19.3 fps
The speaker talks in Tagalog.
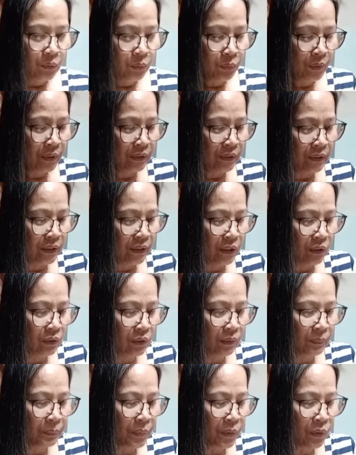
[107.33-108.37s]
1 kilo
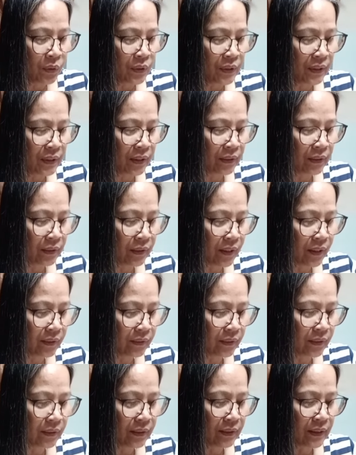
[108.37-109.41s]
of frozen
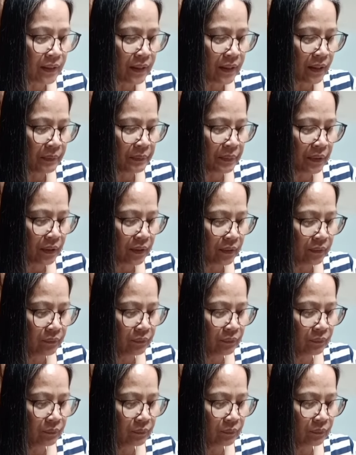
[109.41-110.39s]
grated cassava.